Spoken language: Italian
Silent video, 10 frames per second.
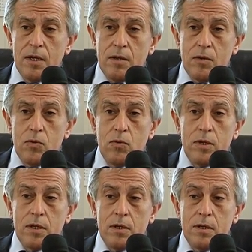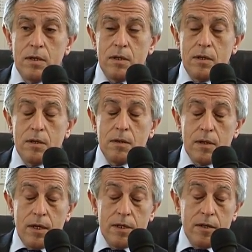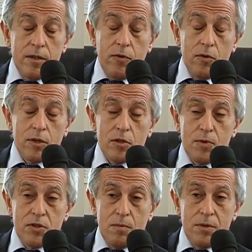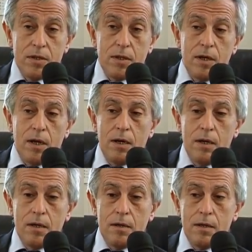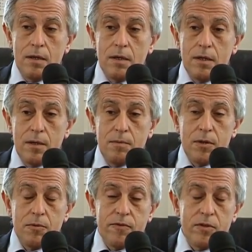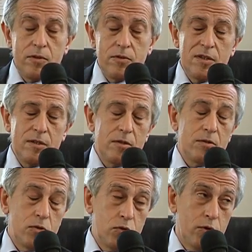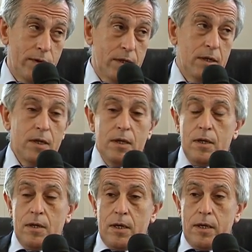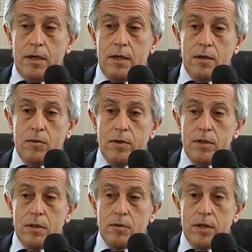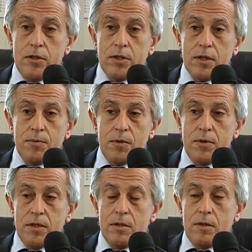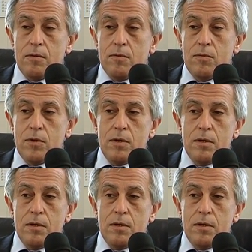in cui, eh, ed è rivolta specialmente ai eh, liberi professionisti giovani. E, eh, quindi una legge che permette un,